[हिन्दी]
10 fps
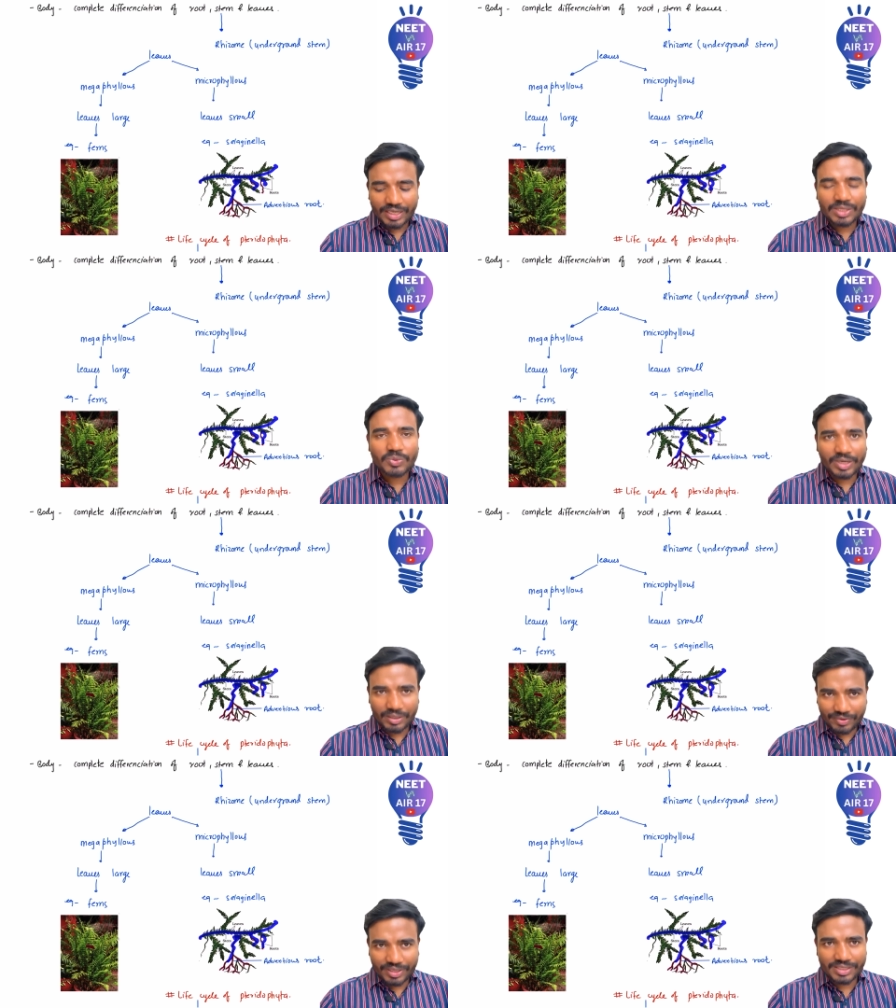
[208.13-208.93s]
इसको
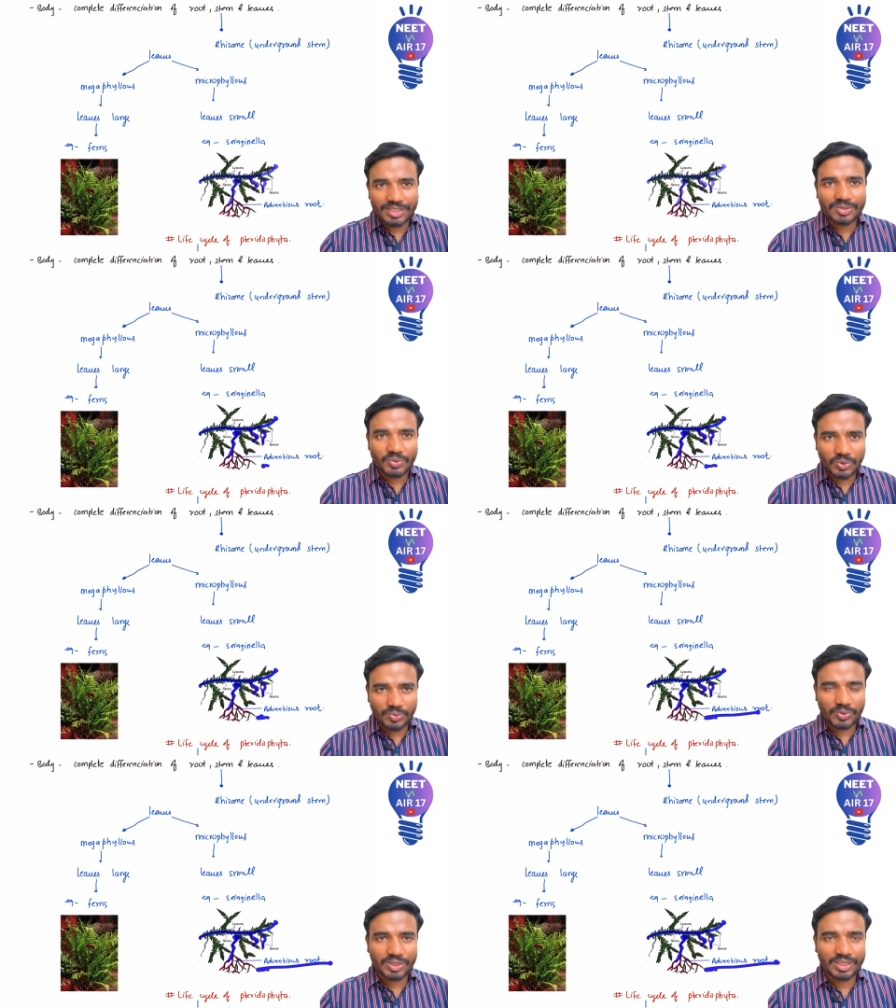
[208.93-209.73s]
एडवेंटिशियस रूट
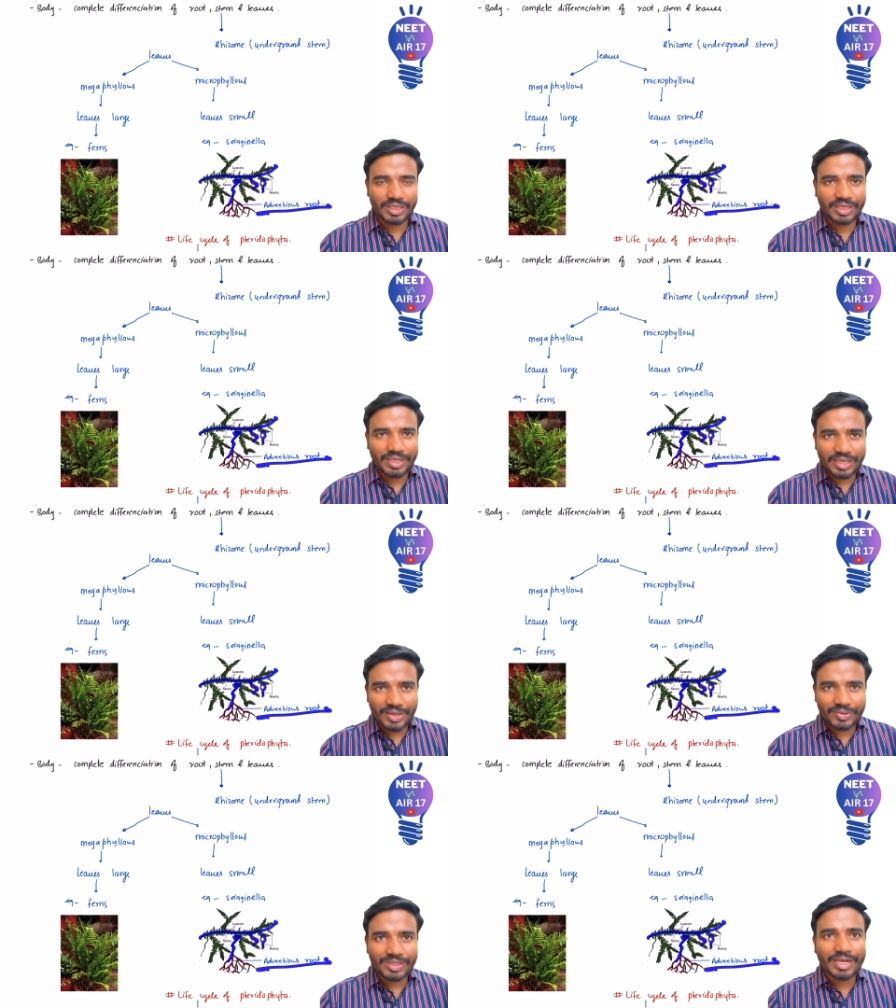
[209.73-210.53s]
बोलते हैं ये क्या
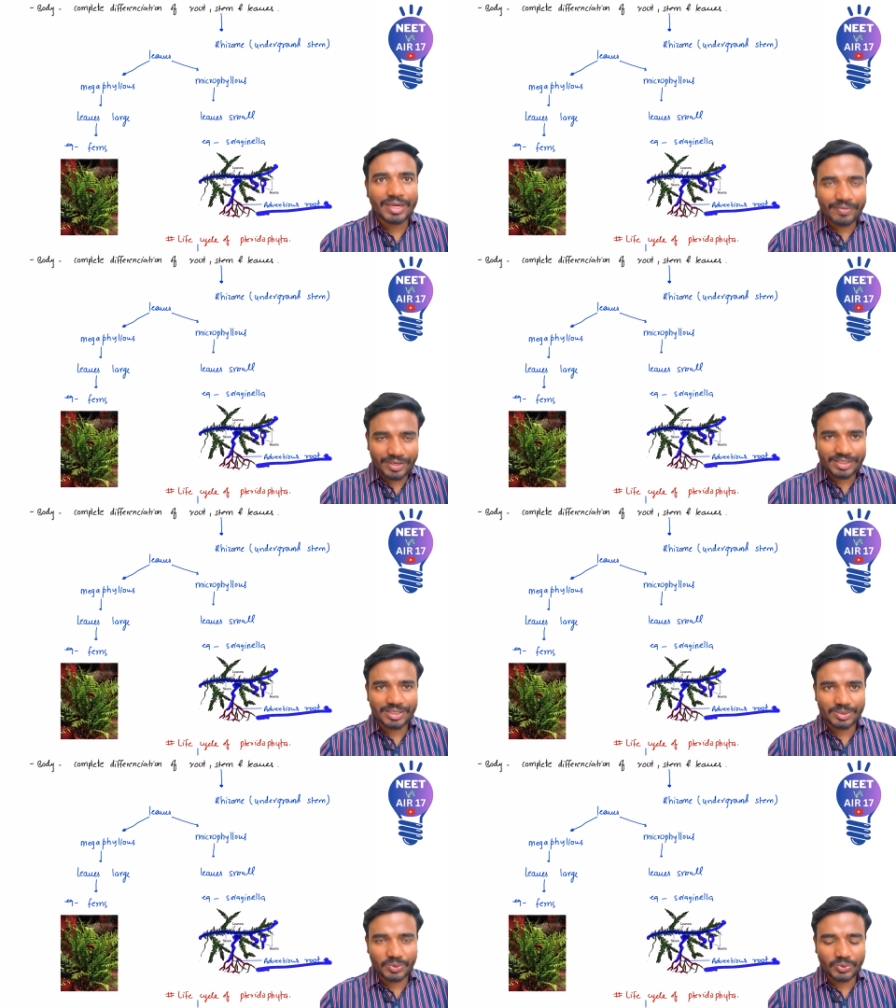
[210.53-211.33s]
होता है
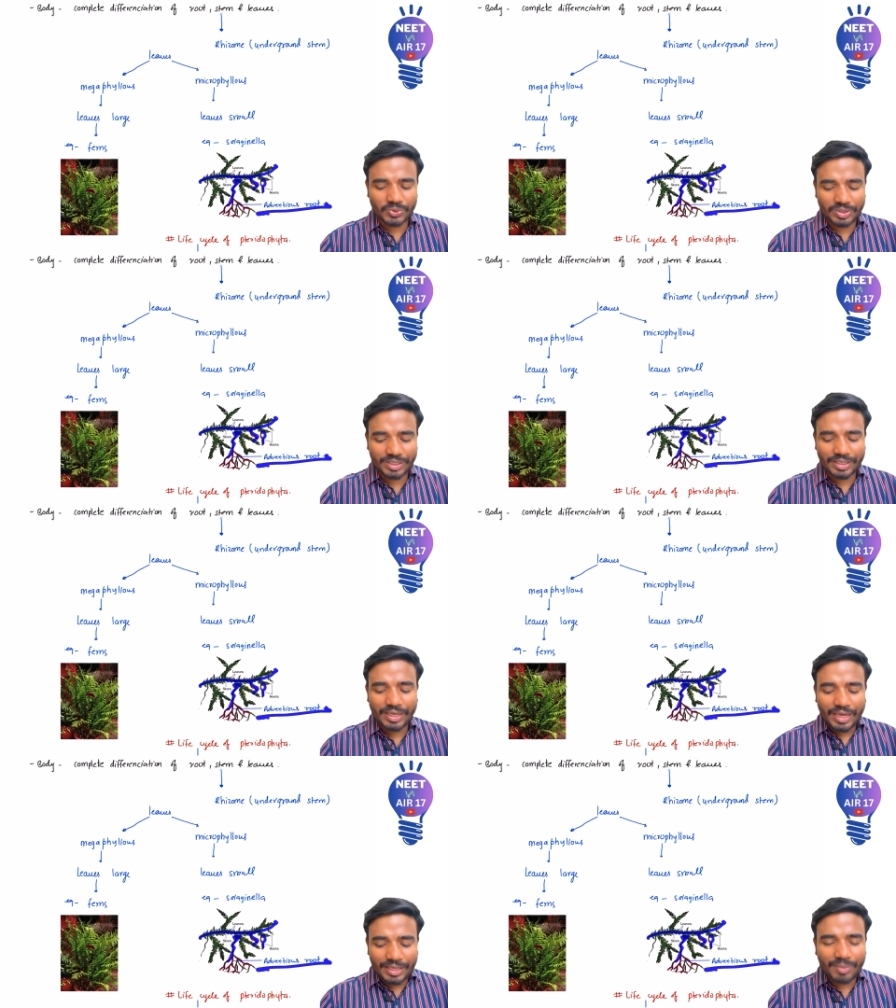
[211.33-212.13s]
एडवेंटिशियस रूट होता है
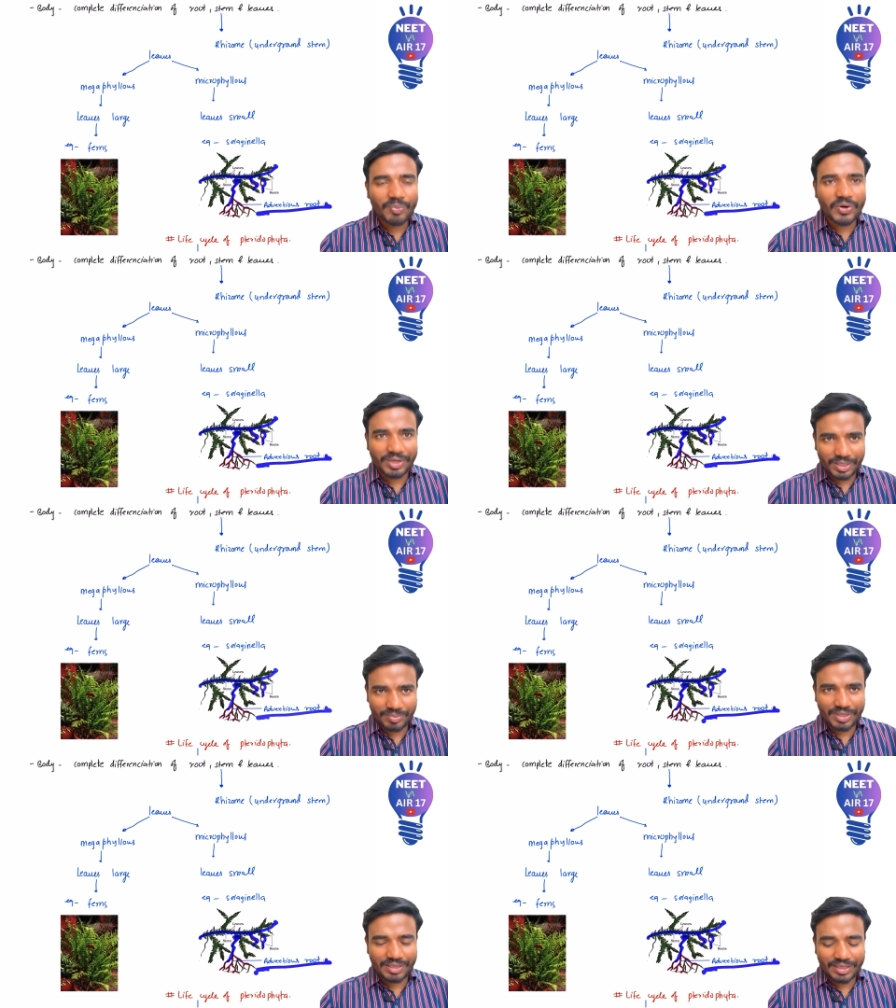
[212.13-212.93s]
ये इंपॉर्टेंट
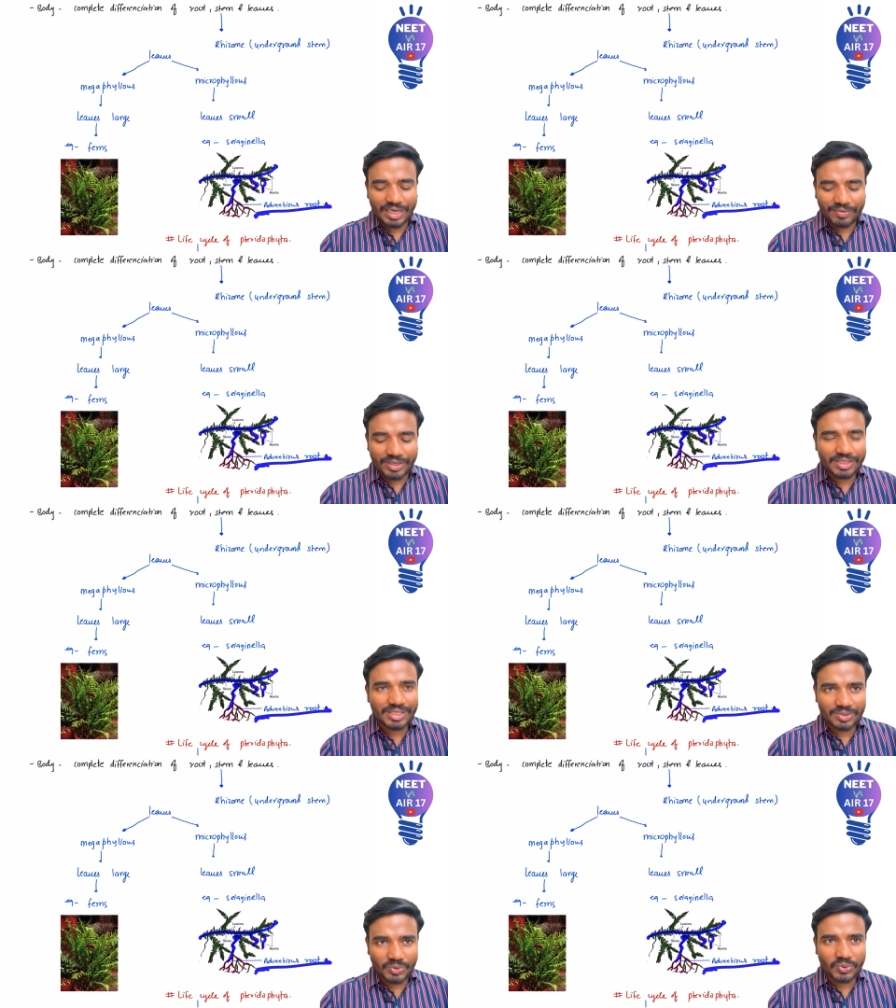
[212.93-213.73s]
अपने लिए
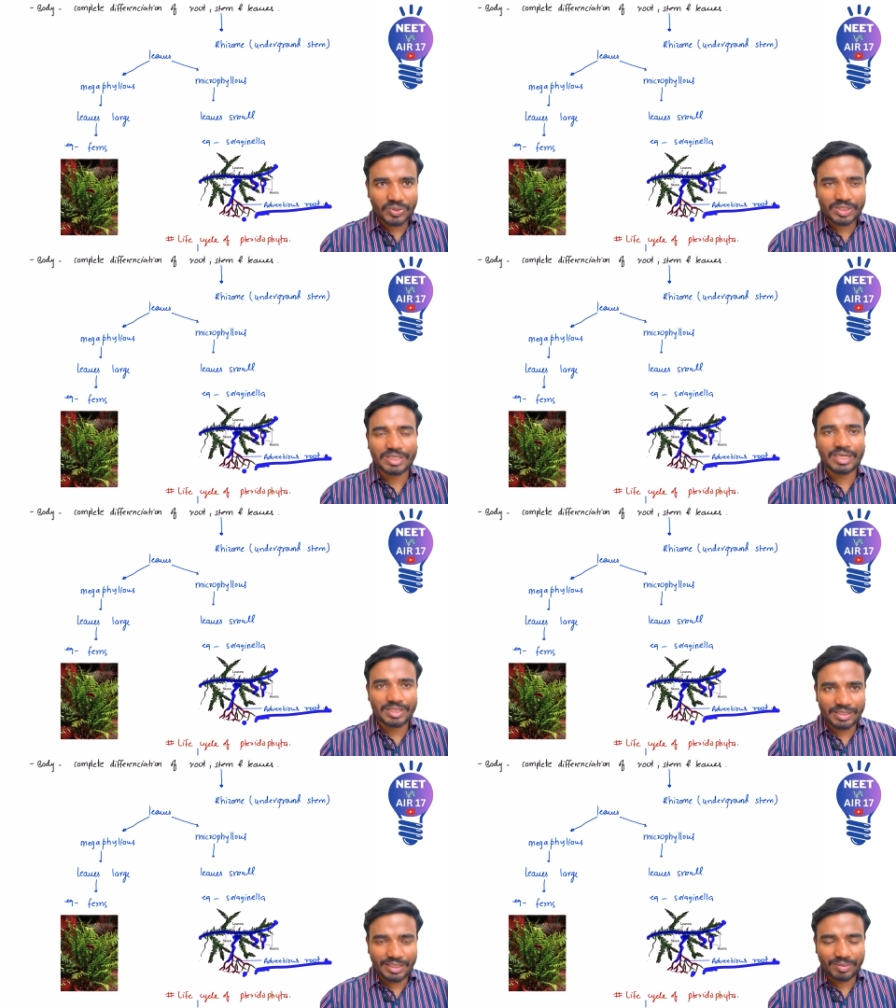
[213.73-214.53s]
एडवेंटिशियस रूट होता है
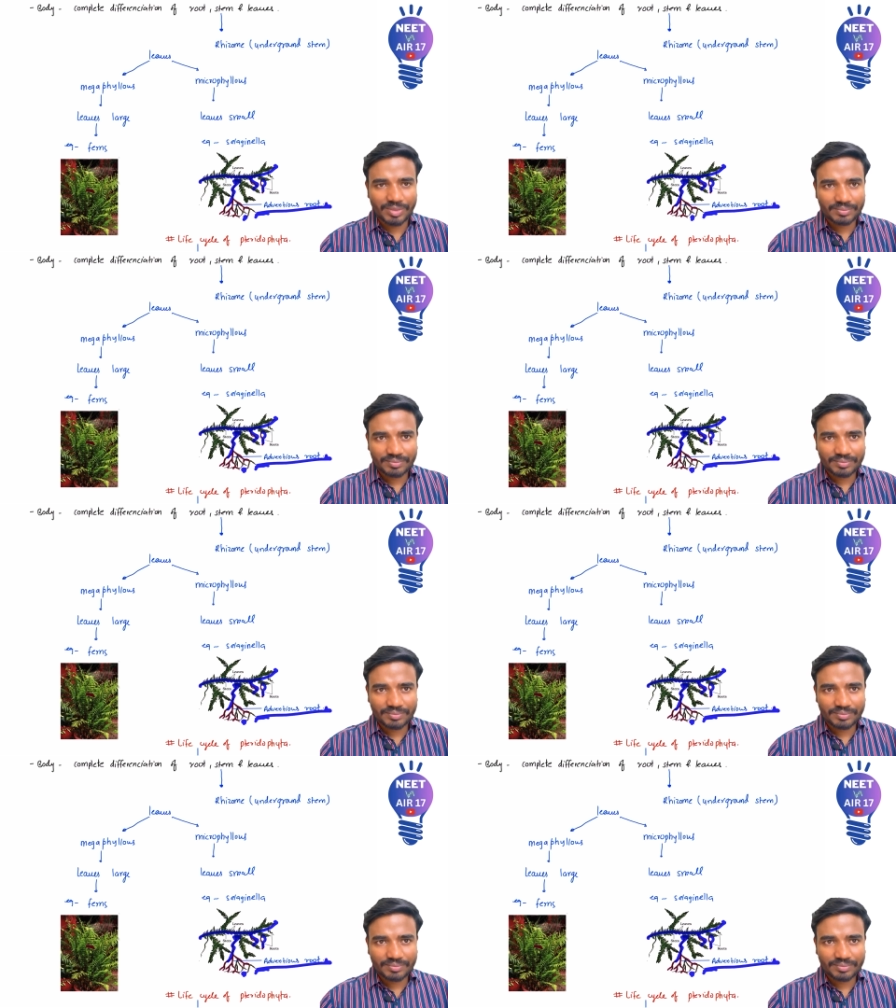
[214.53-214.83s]
सेलाजी नेला में